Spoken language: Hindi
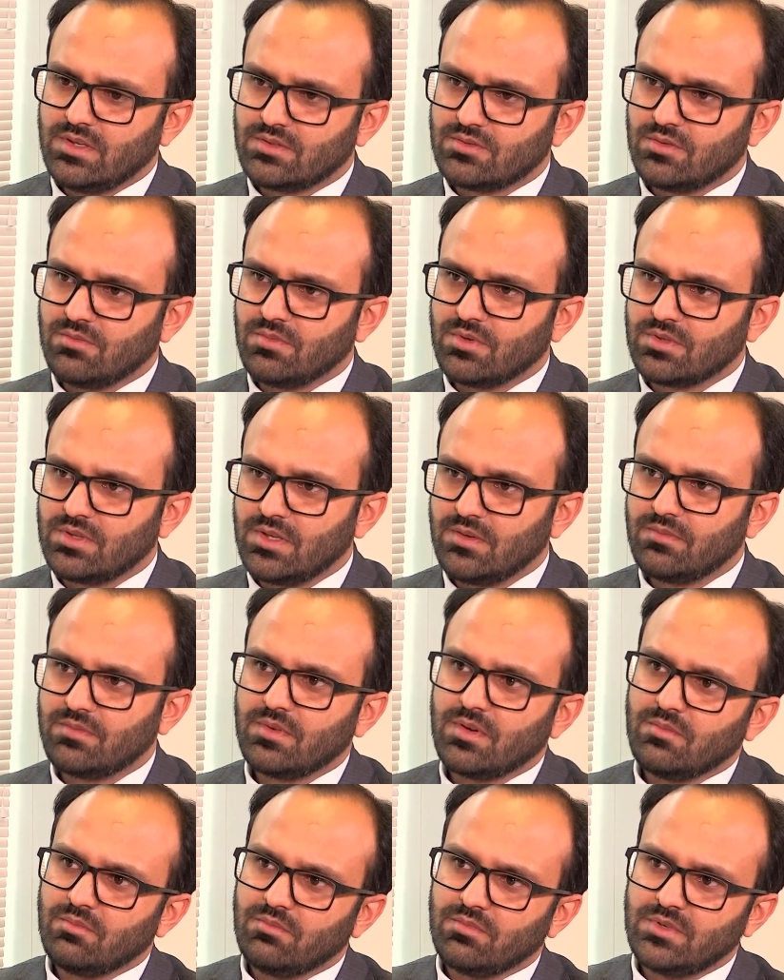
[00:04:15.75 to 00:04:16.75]
इसको
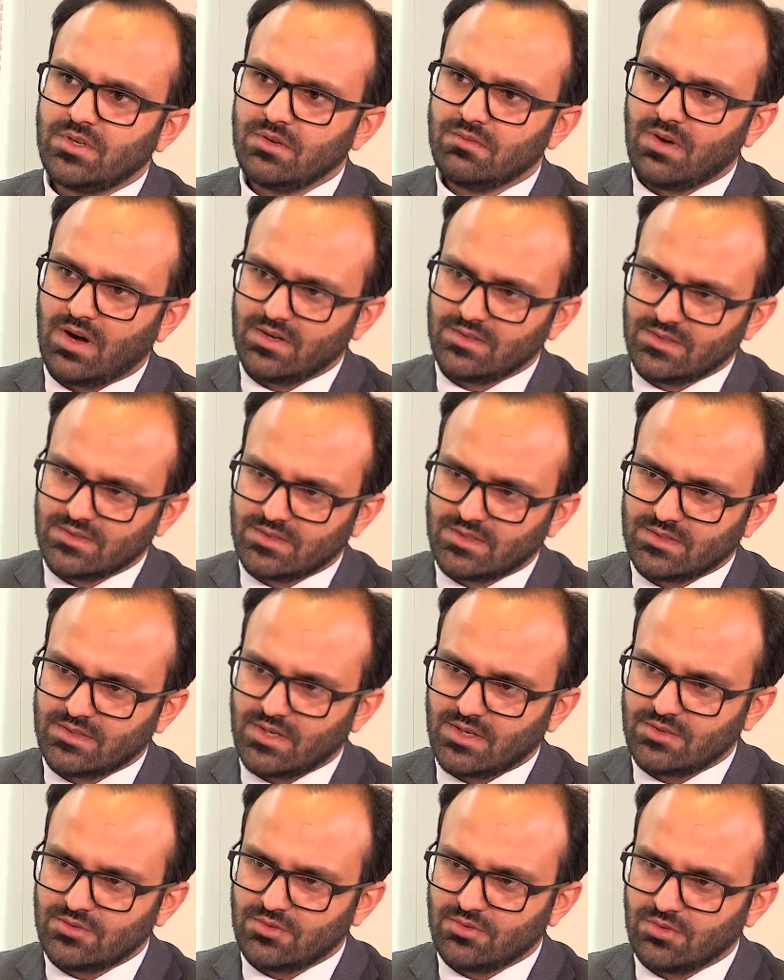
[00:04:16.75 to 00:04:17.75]
मुख्तलिफ डिवाइस के
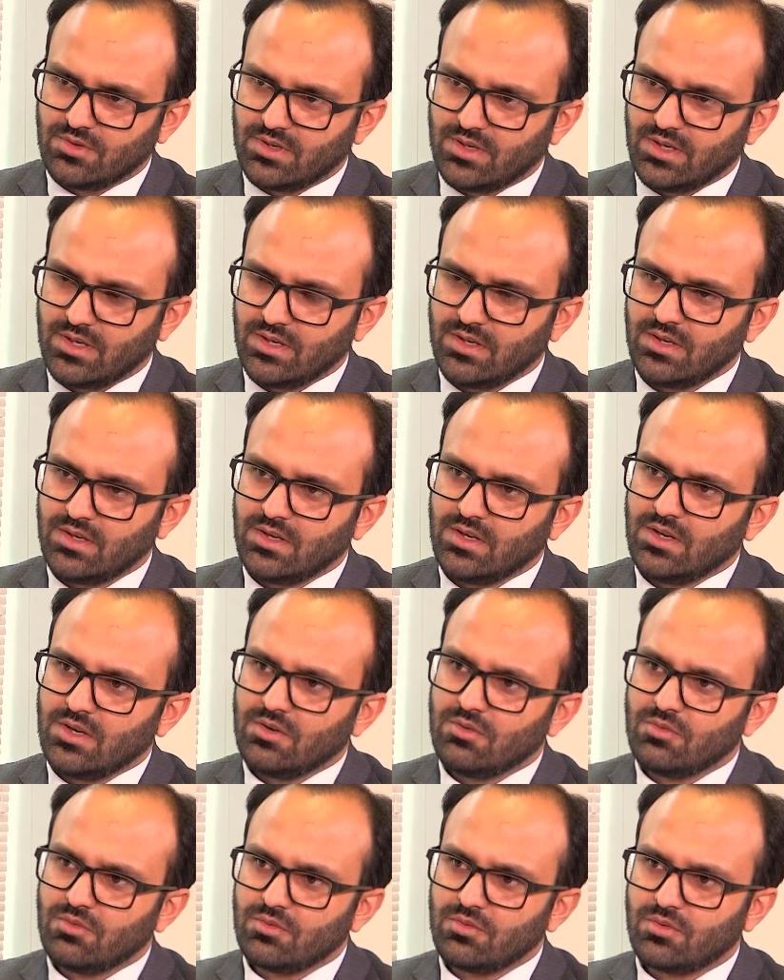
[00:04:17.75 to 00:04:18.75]
साथ जोड़ के
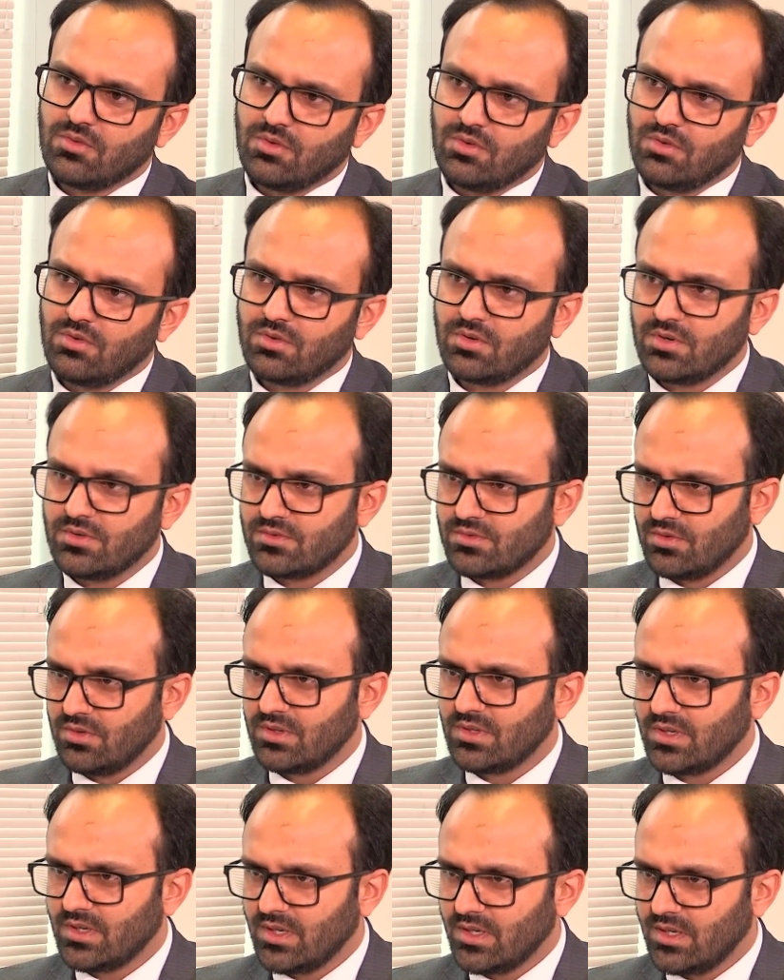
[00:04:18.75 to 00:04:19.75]
उनको
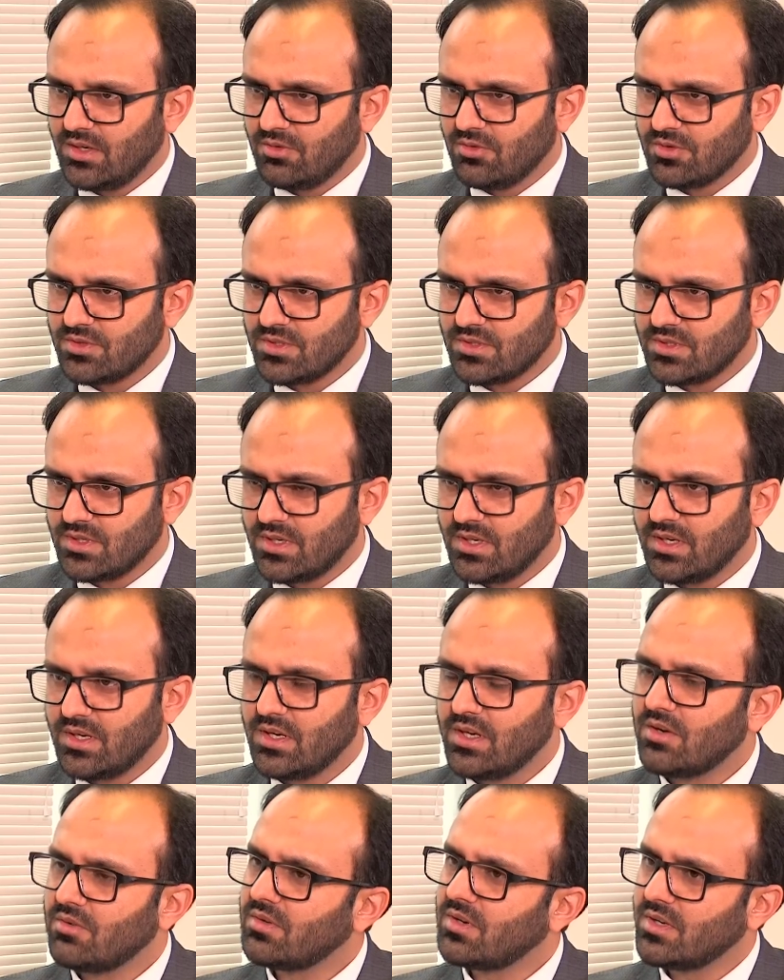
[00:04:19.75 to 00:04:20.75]
कंट्रोल करने की कोशिश
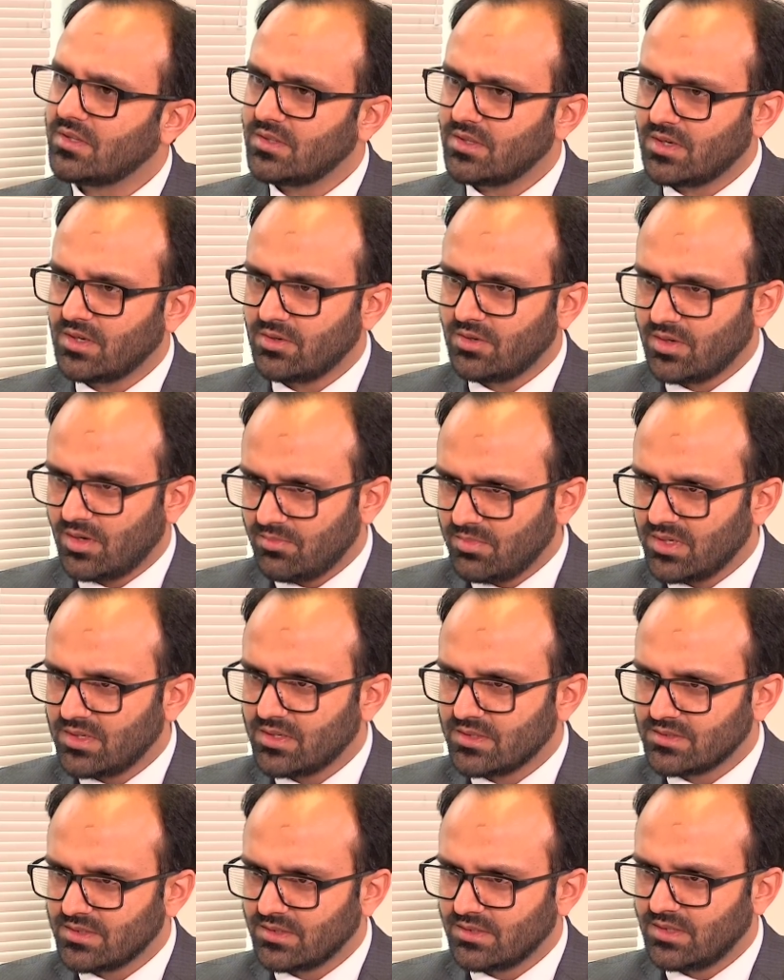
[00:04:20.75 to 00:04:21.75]
करेंगे या उनके अंदर अमल
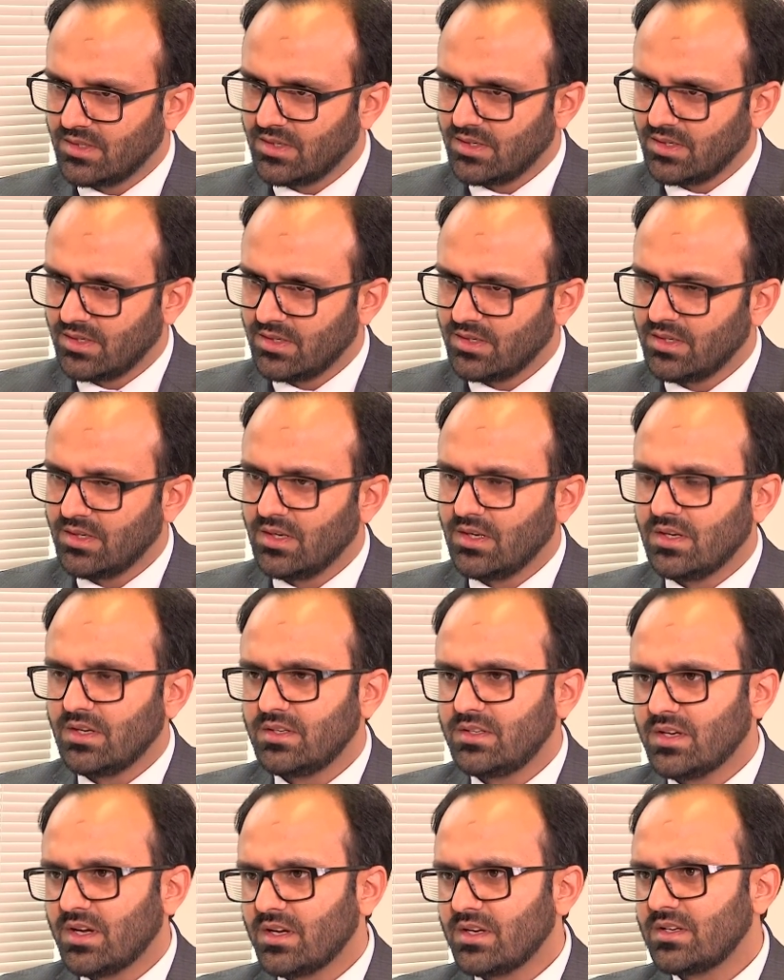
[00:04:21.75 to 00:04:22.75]
कर सकते हैं
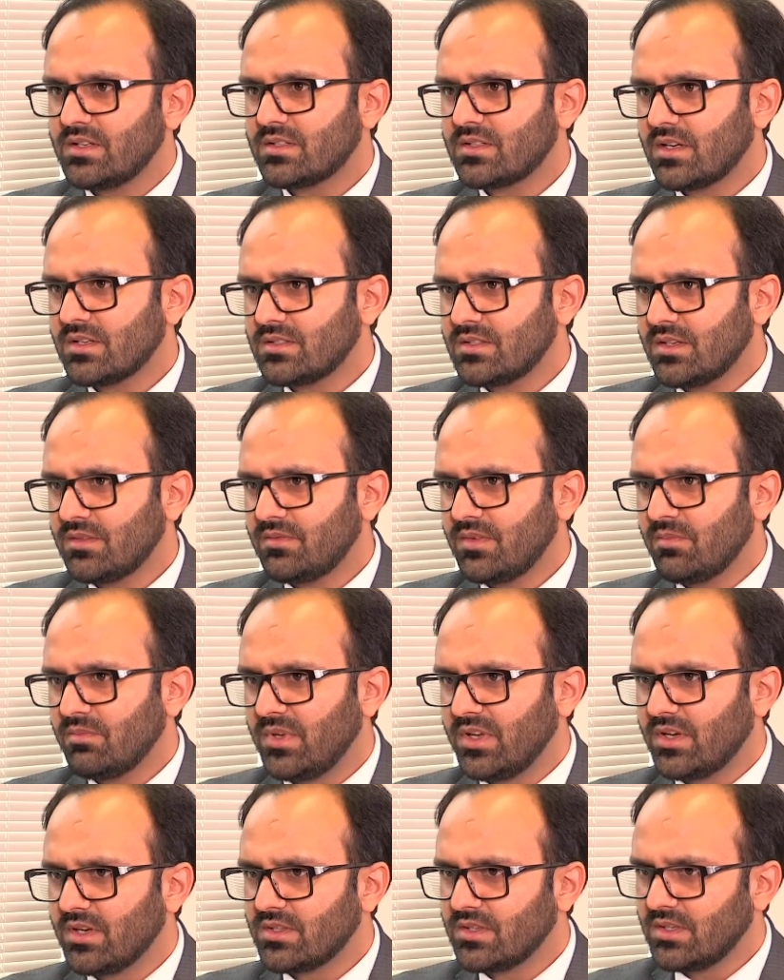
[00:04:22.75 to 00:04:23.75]
या इसका सिर्फ
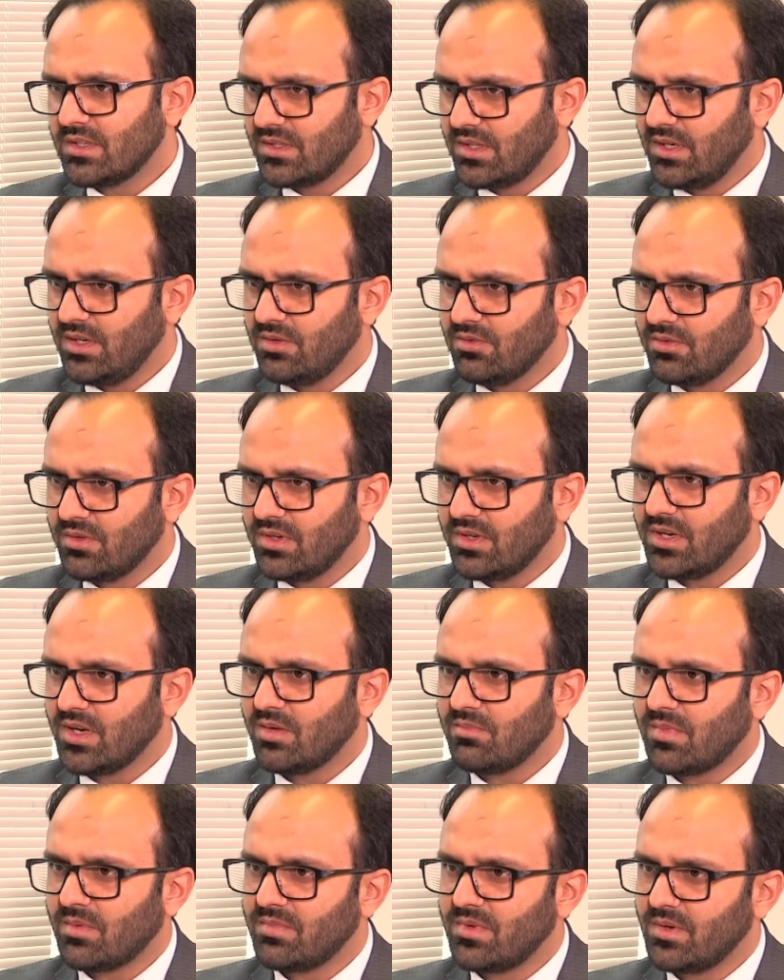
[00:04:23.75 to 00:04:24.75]
इम्प्लिकेशन इतनी होगी कि
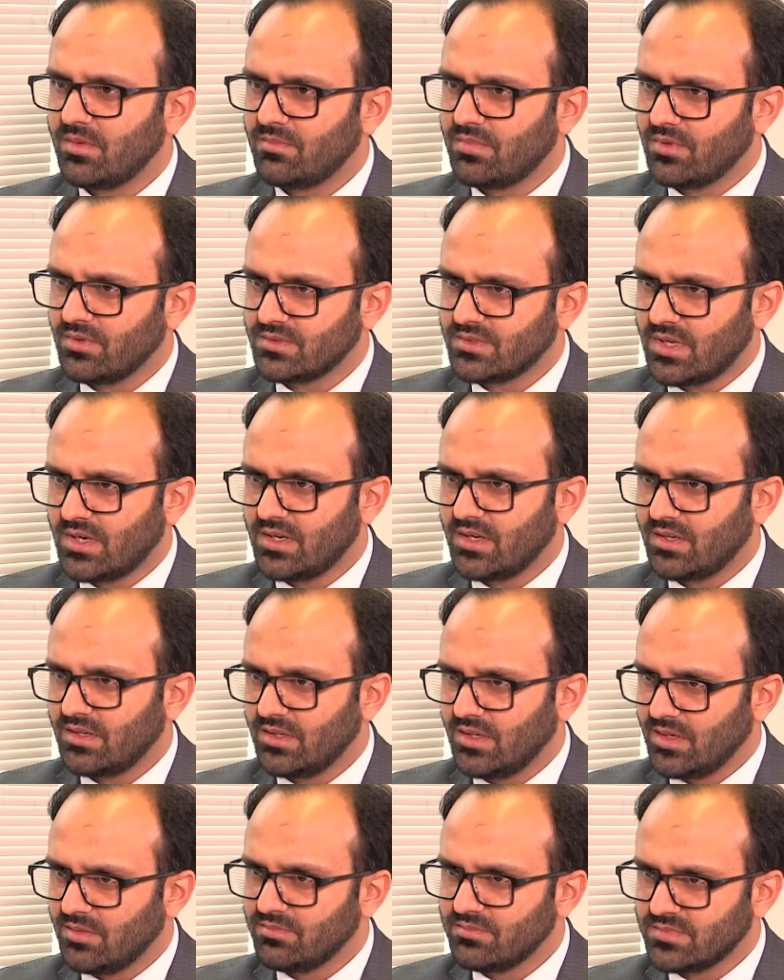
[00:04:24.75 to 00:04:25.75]
हम अपने प्रोस्थेटिक
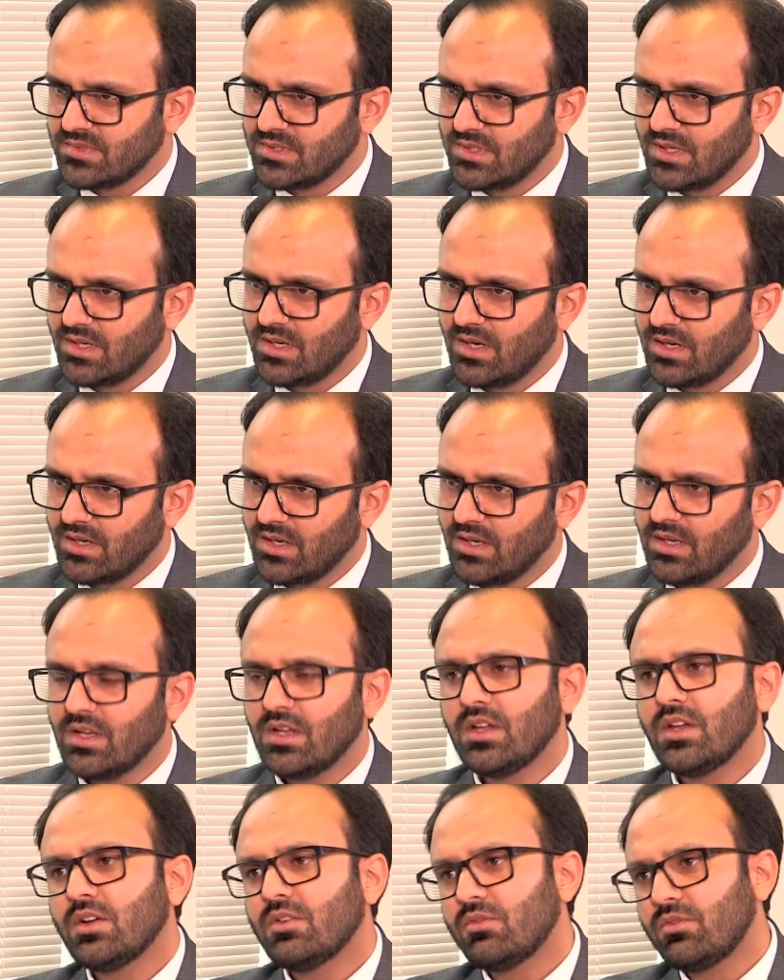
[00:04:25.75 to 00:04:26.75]
लिम्स लगा के
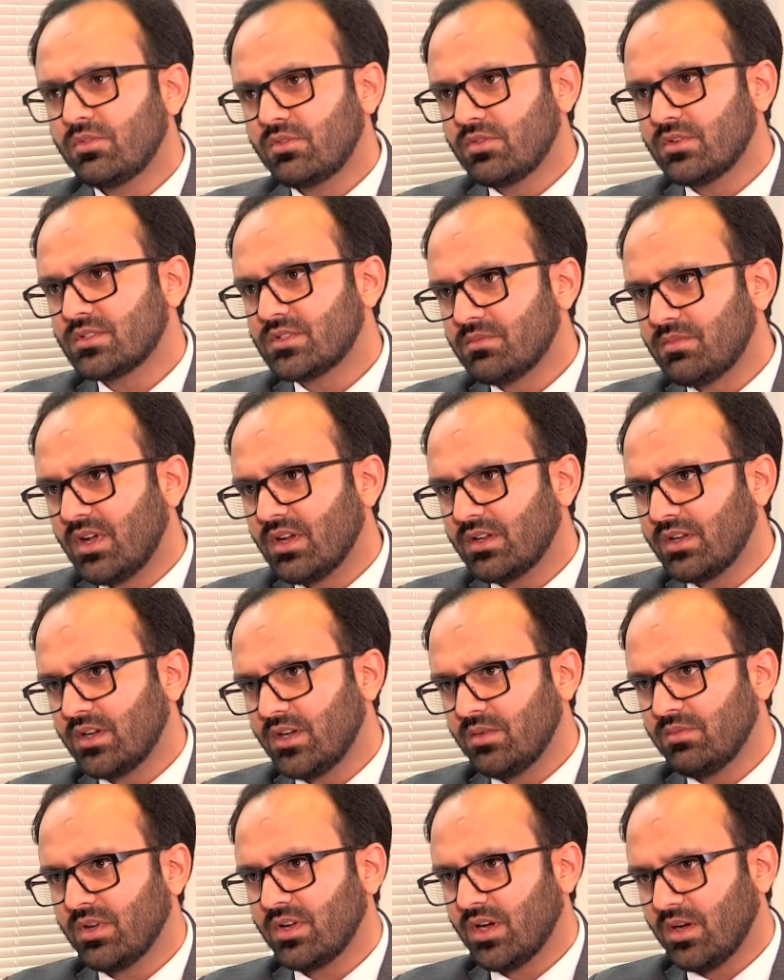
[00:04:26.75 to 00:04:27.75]
उनको इस्तेमाल
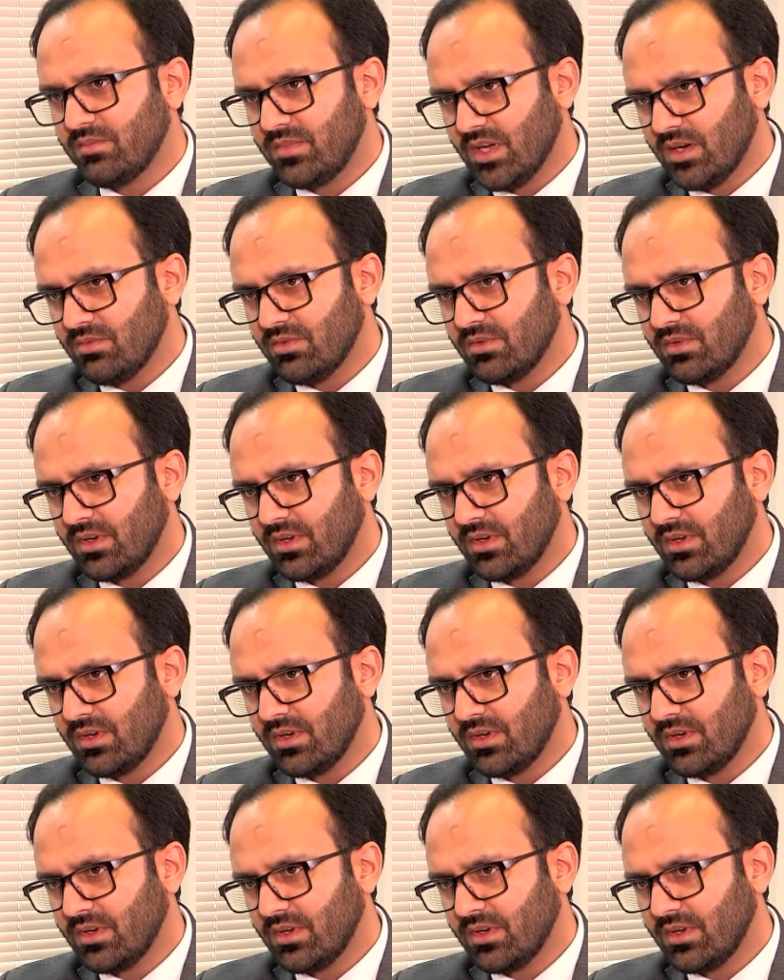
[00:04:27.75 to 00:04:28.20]
करने में कामयाब